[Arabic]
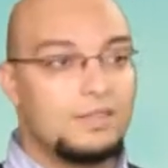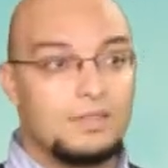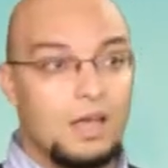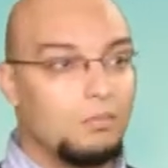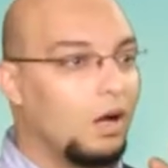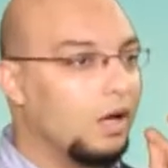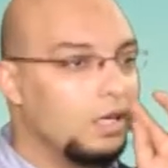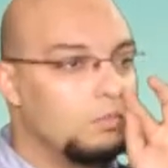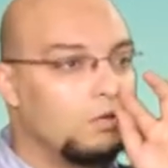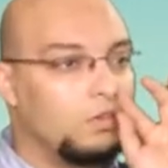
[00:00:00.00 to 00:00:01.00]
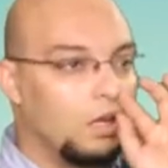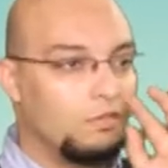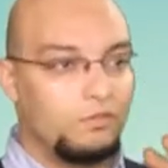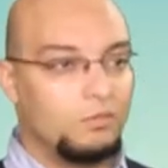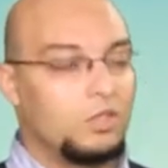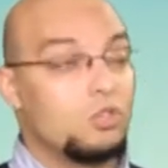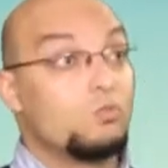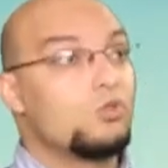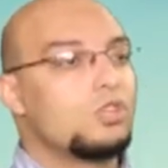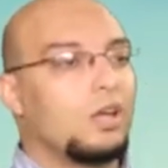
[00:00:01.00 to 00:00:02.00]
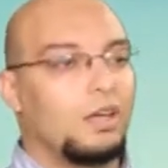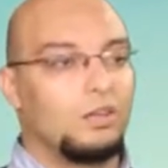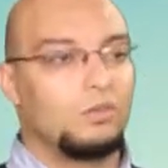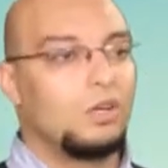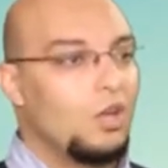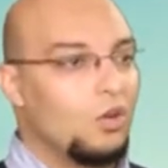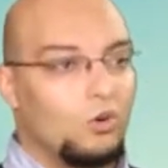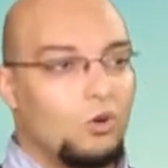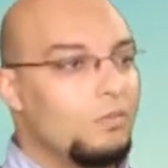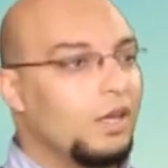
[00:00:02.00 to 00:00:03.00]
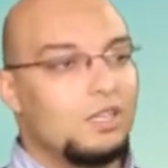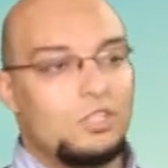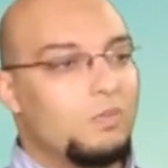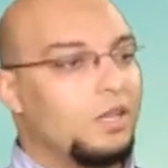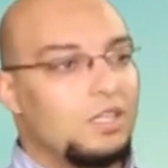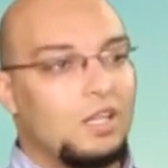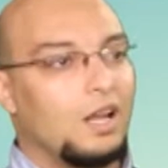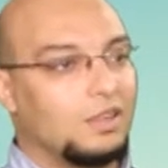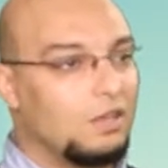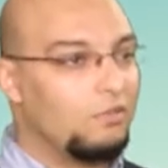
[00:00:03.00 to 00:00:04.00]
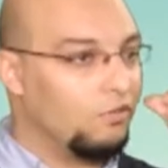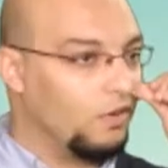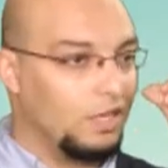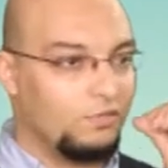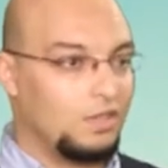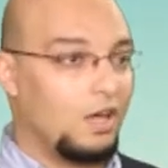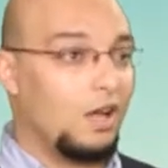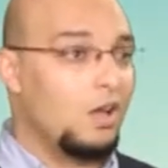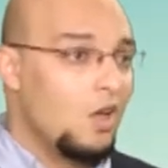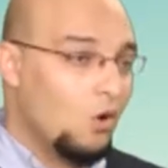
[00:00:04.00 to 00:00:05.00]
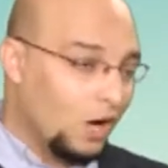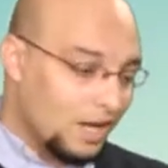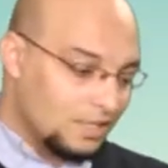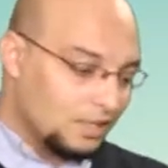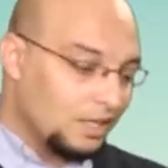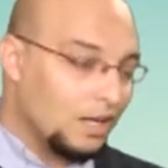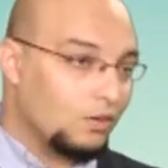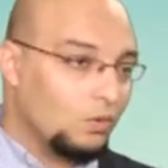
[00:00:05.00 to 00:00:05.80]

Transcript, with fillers: اجسام غريبه في الانف ما تنجموش تخيلوا كل ما ينجم يديرها الطفل في النيف تاعه وخاصه